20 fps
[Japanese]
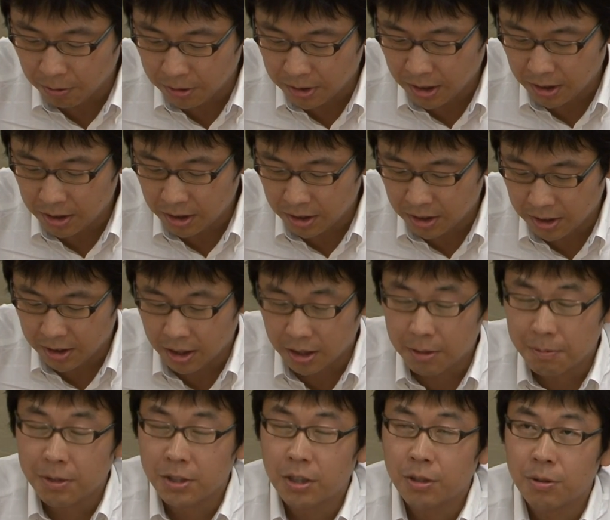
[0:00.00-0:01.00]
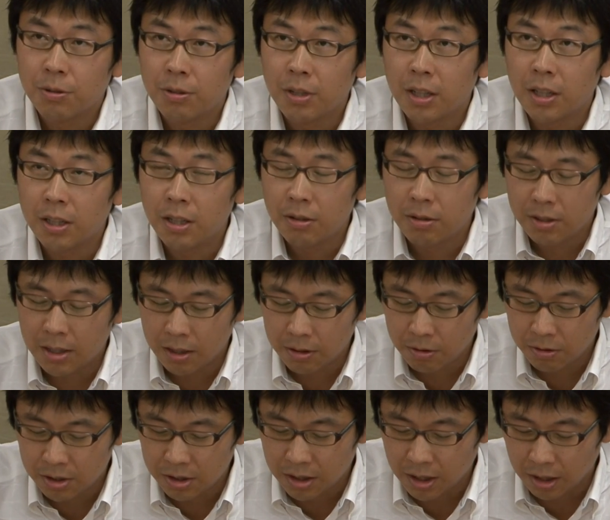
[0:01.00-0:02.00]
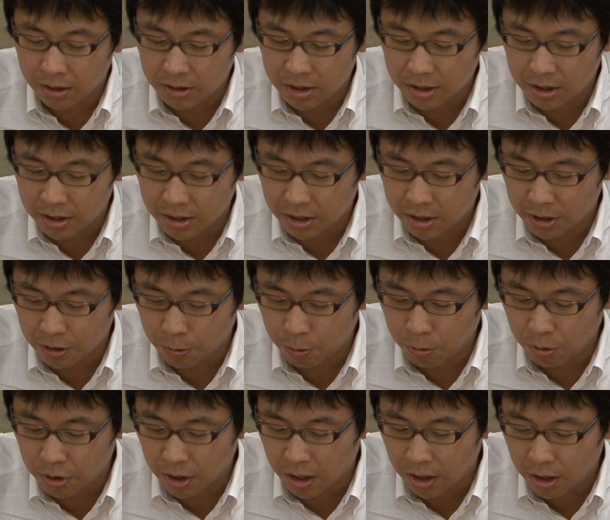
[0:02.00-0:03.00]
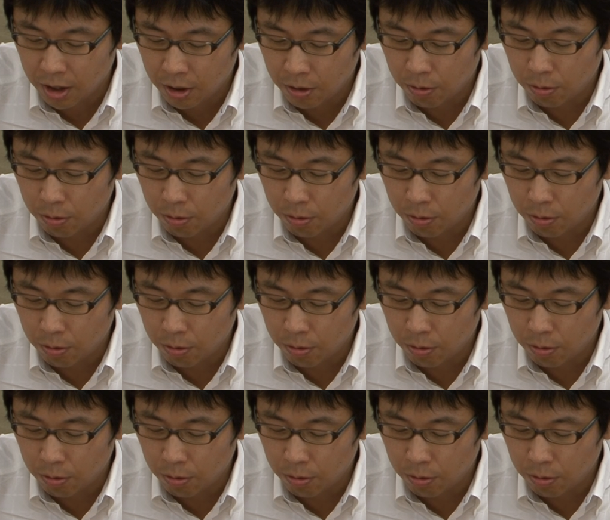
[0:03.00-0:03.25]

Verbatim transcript: 労災認定されていますけど、その中での残業時間認定されているところで、